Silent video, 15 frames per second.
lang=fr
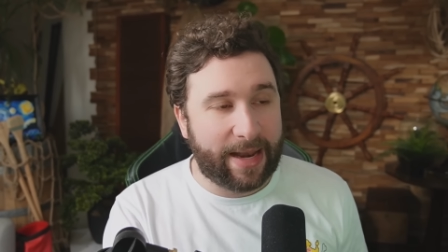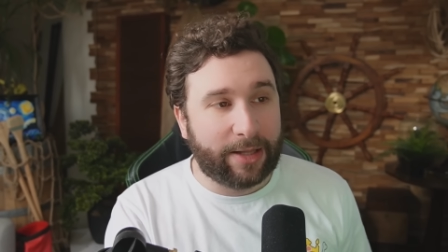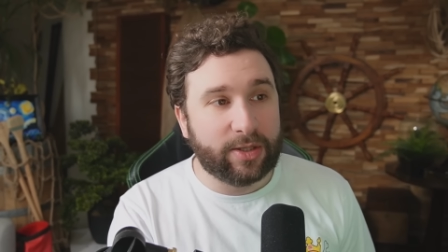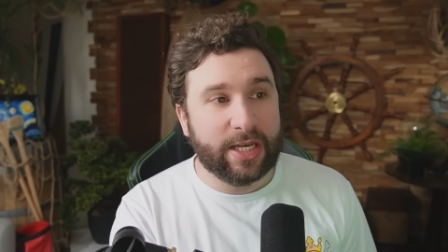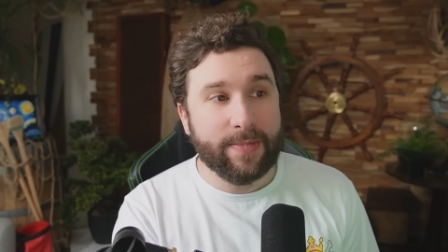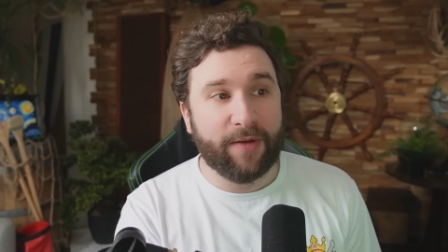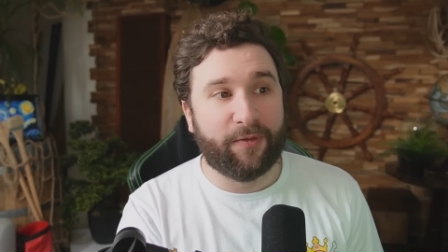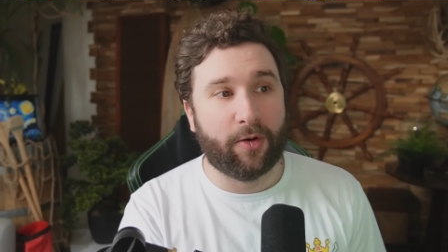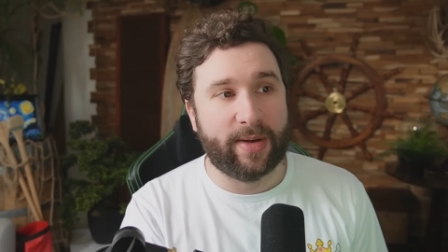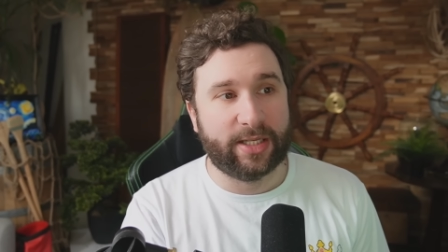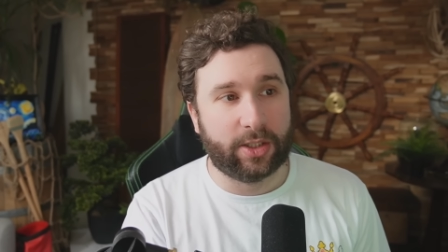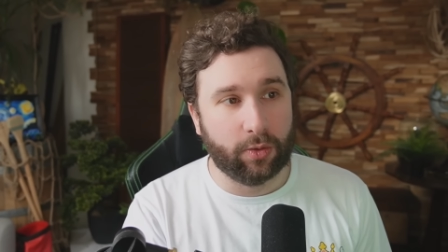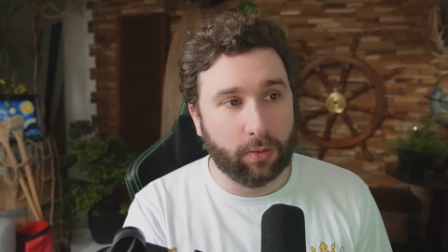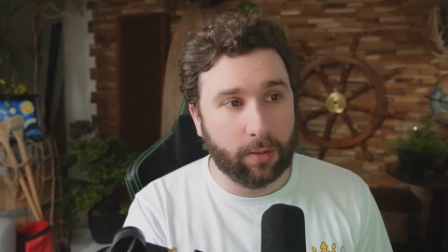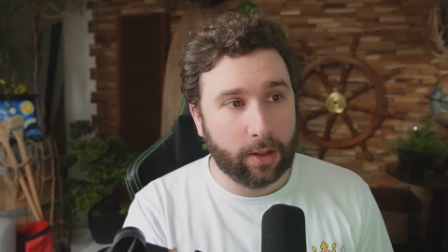La deuxième
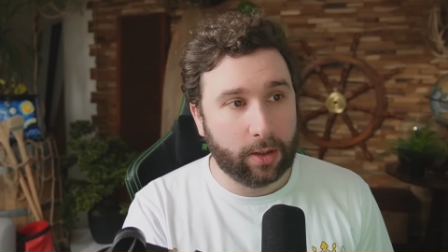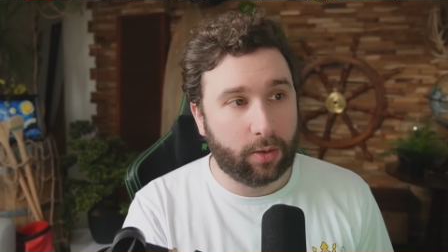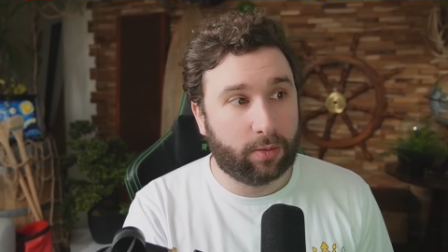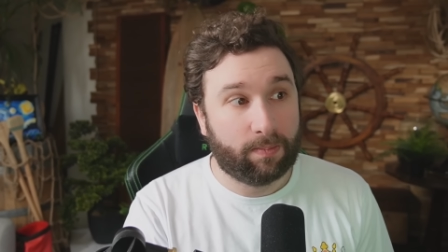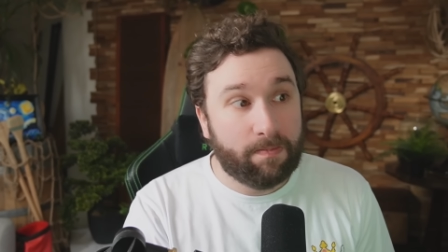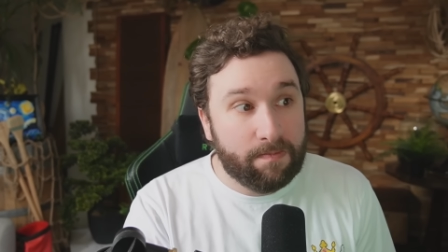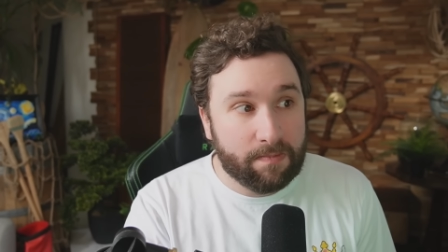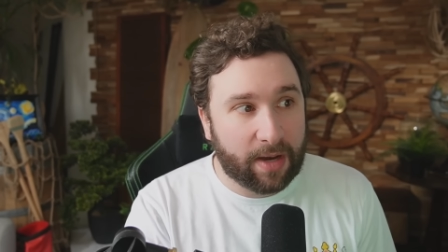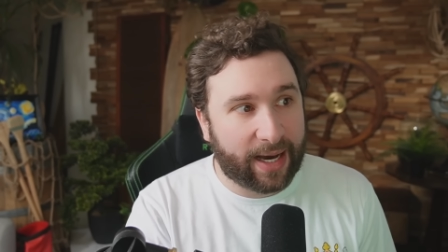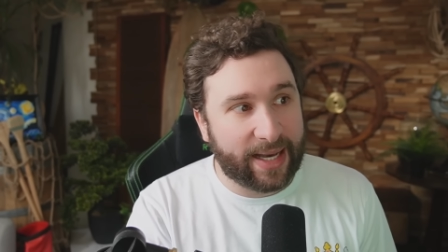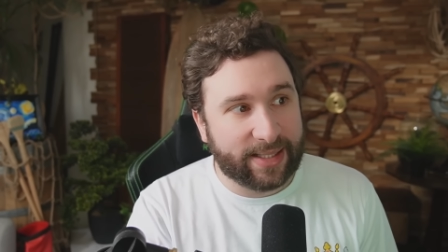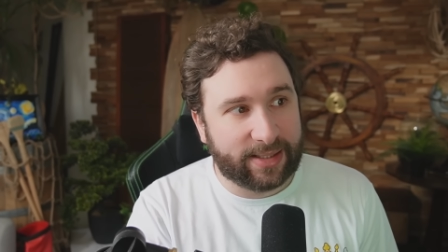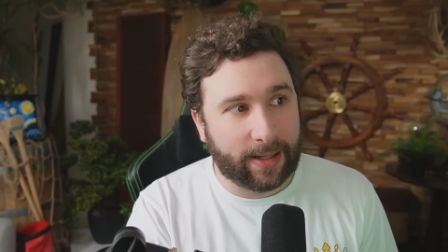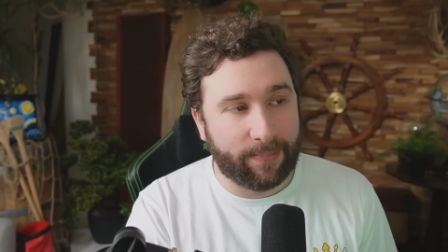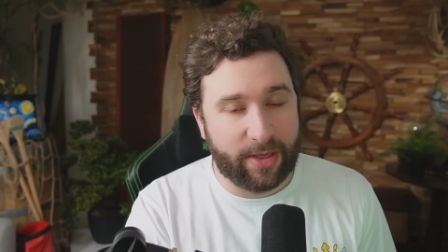information,
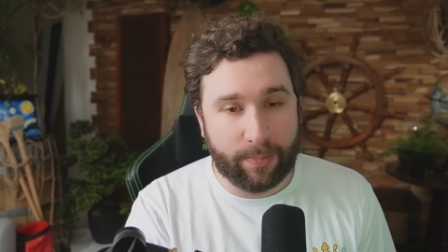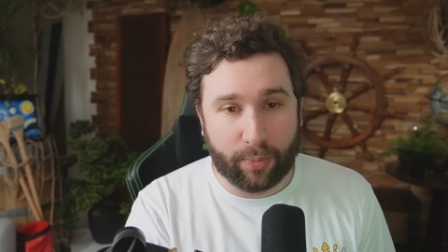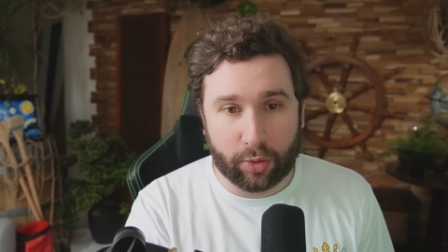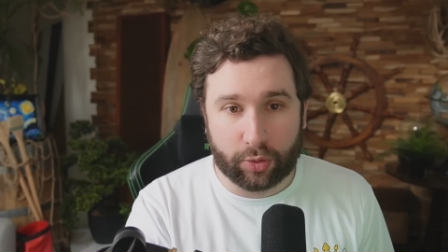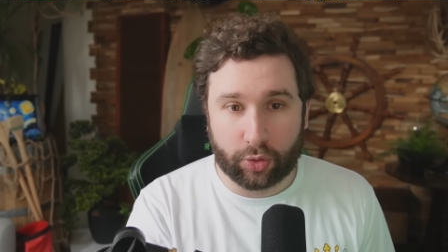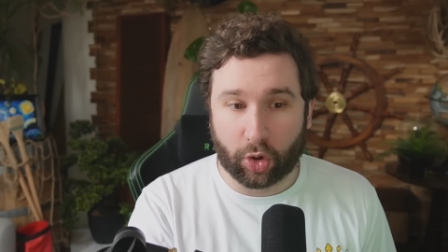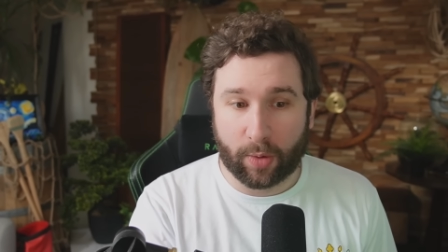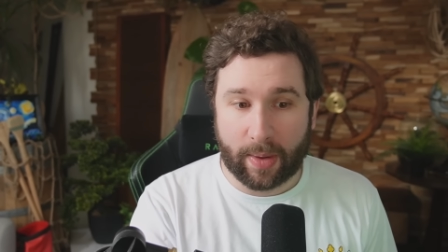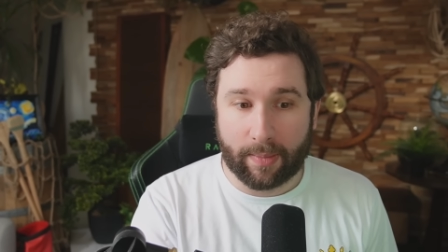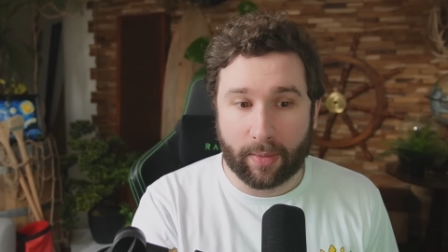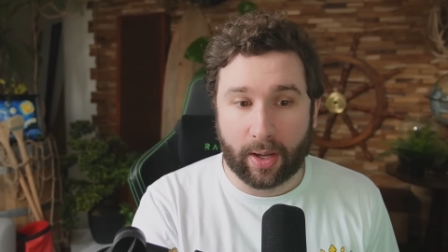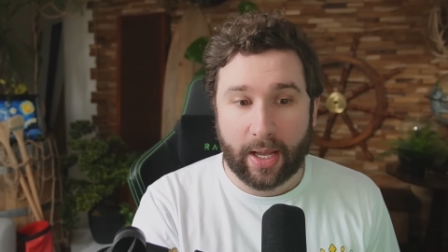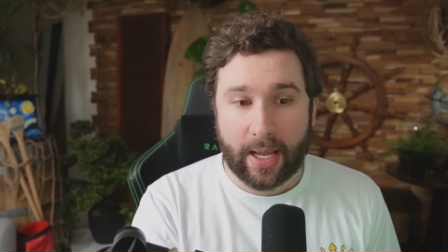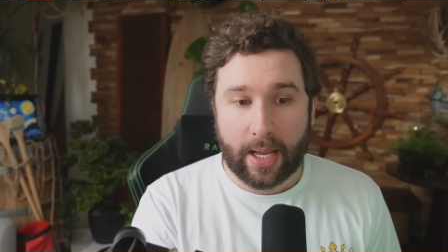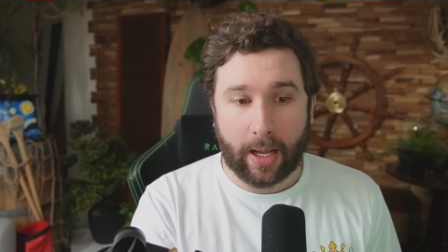reste un petit peu sur le
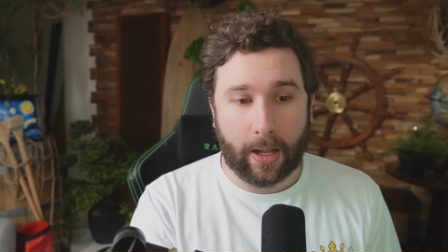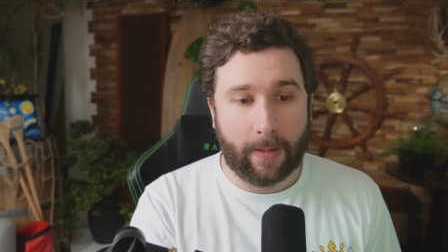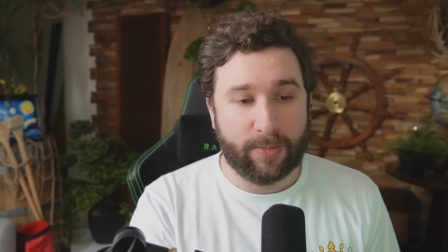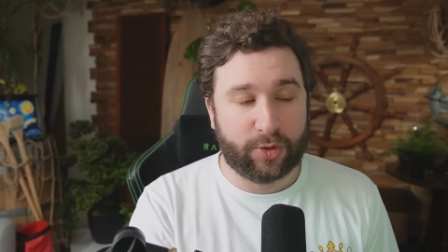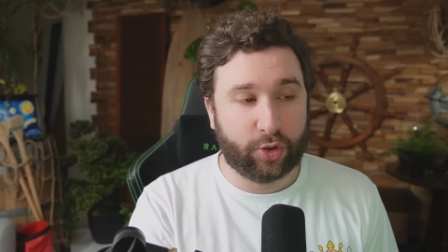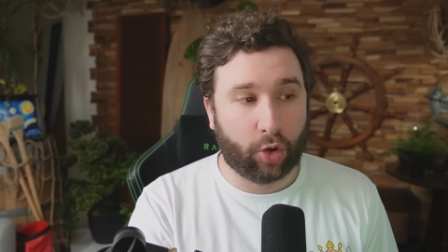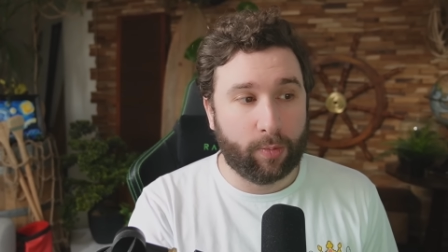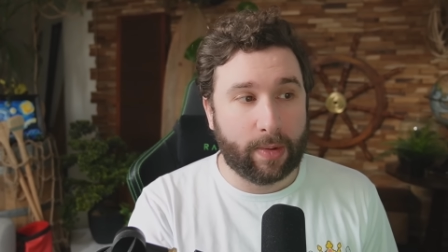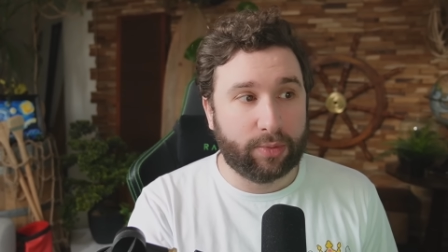même, euh, sur le même